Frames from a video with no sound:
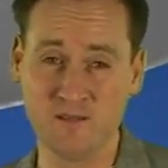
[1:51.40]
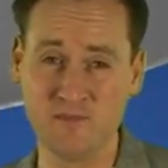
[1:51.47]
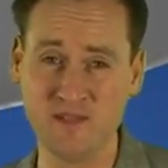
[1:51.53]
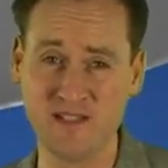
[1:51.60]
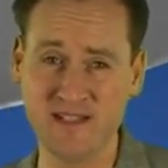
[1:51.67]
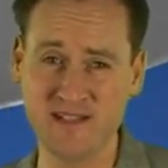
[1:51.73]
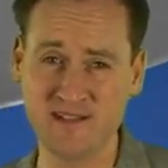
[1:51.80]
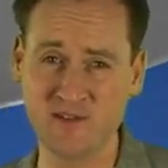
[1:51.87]

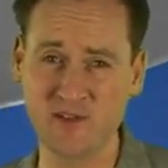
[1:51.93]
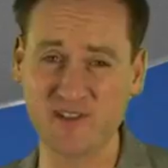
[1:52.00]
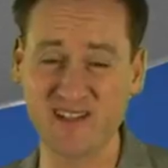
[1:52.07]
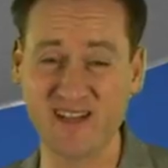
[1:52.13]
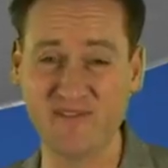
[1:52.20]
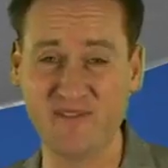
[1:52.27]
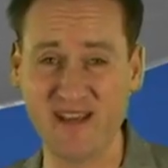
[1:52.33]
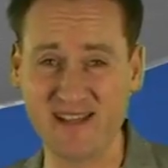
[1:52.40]
Mit diesen doch
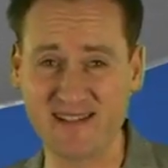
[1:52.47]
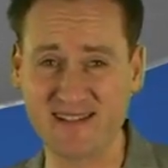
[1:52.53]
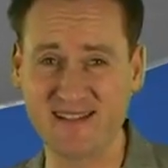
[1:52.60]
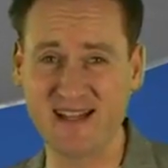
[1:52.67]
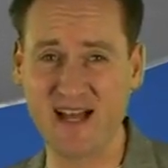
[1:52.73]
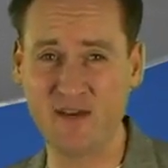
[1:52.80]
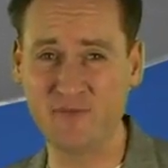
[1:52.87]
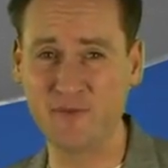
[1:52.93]
sehr
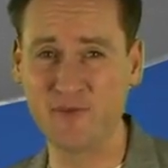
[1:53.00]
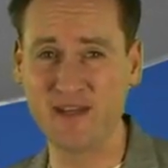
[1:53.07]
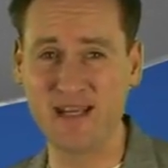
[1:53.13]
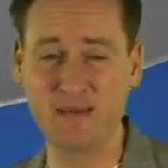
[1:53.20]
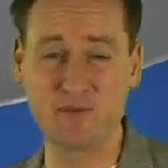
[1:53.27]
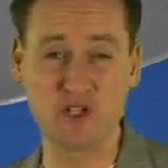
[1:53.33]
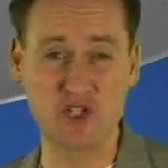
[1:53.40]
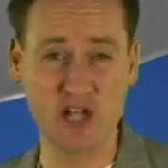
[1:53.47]
wechselhaften und
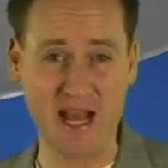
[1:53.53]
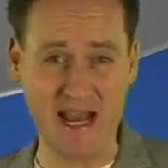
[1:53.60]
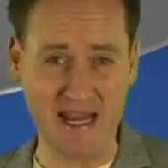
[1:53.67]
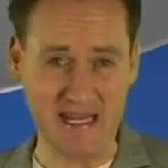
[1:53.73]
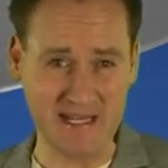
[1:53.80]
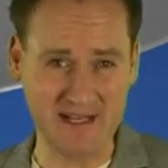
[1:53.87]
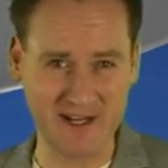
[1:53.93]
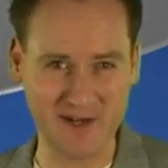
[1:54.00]
eher
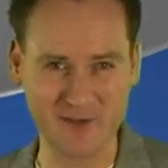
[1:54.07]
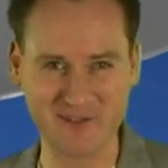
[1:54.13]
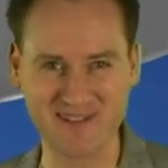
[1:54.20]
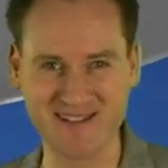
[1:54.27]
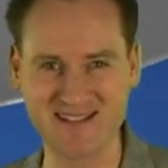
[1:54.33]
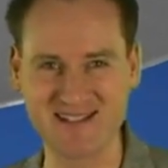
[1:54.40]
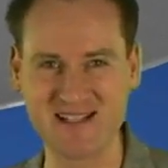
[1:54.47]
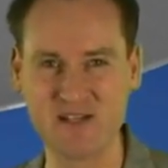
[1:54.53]
bescheidenen
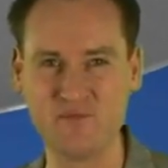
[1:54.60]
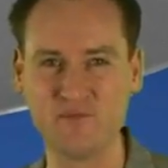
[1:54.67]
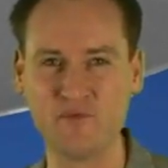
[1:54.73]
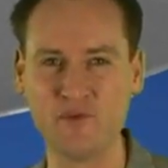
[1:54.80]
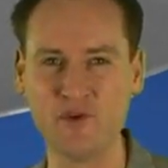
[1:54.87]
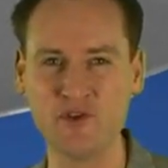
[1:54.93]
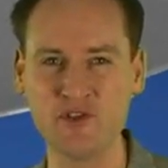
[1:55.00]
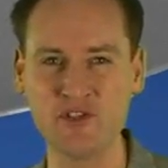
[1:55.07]
Aussichten
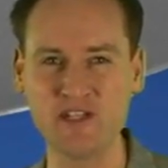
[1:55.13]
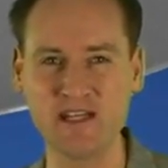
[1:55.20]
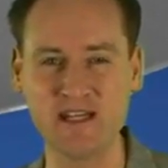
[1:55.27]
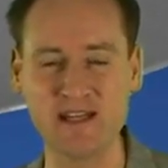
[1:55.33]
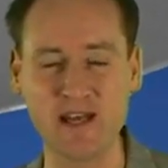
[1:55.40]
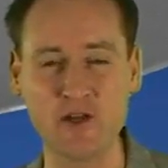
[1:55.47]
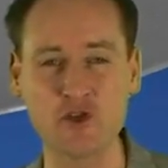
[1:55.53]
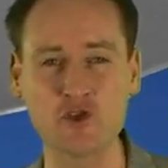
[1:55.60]
wünsche ich
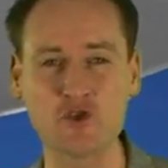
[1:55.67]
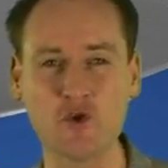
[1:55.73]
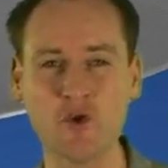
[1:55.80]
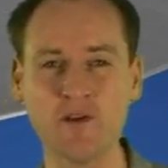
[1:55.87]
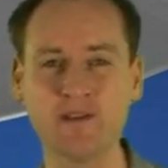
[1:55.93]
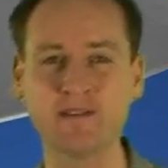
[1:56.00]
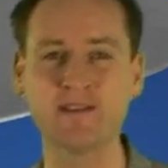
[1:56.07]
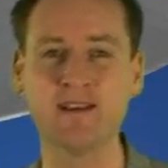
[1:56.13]
Ihnen ein
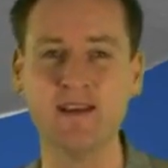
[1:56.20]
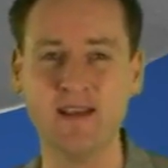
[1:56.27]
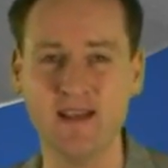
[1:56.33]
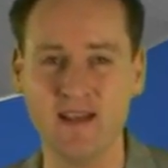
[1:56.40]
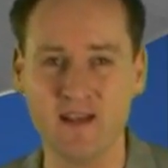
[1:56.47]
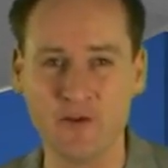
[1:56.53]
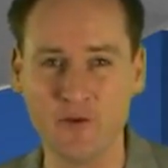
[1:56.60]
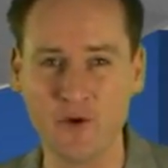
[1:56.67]
schönes
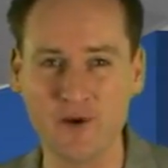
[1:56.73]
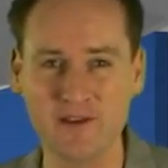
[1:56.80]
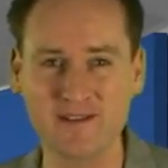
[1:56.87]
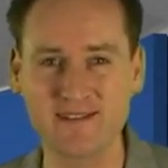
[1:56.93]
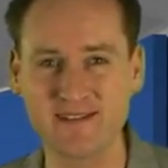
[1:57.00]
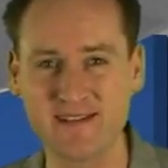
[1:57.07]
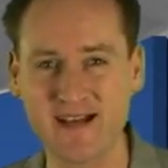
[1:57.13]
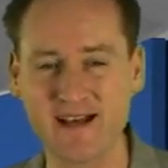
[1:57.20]

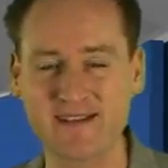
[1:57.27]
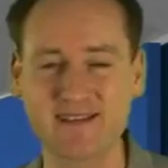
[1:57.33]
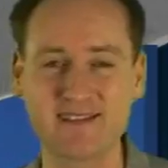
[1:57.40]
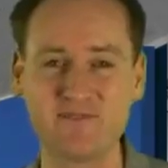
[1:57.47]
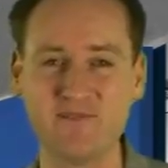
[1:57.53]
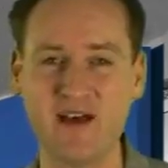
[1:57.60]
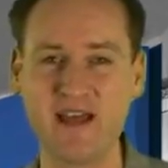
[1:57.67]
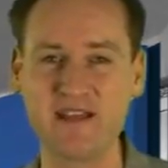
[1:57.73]
neues Jahr
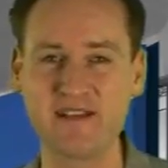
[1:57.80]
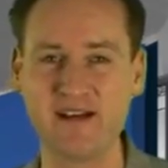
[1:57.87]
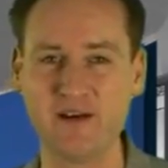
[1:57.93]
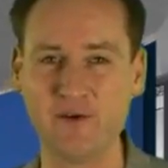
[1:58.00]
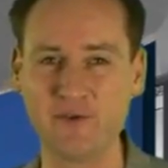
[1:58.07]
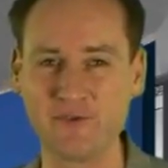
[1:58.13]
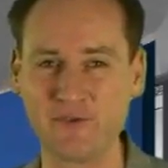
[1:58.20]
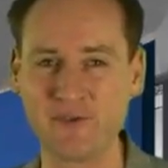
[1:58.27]

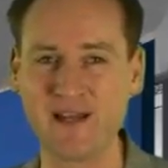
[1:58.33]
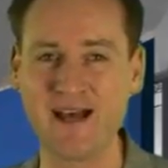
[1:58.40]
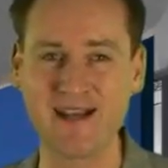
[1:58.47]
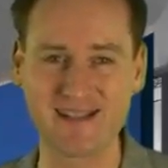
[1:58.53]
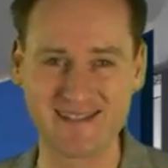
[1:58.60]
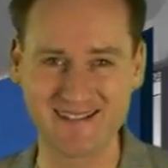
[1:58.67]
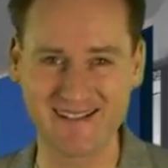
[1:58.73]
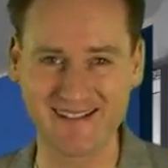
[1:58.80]

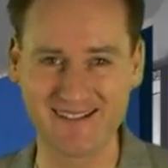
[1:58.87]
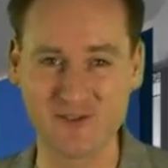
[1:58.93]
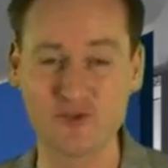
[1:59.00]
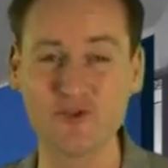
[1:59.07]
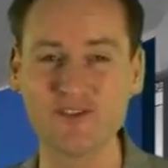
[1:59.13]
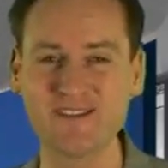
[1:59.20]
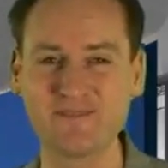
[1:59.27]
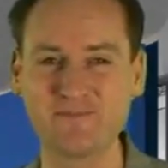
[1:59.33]
2018.
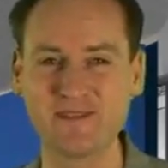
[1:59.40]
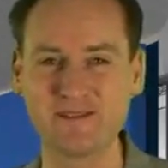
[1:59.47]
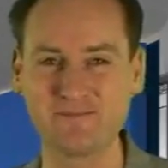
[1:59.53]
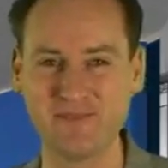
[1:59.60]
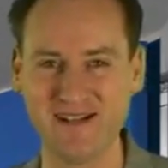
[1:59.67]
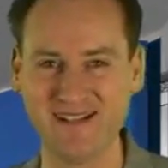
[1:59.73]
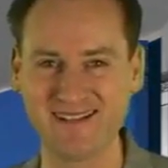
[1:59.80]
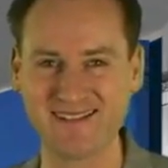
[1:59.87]
Tschüss, bis
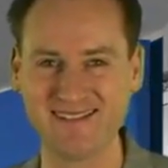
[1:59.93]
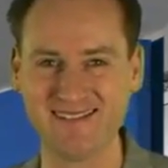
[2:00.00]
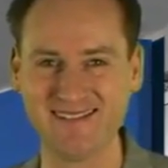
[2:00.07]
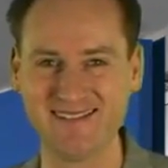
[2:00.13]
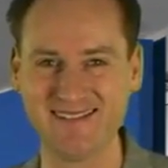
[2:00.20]
bald.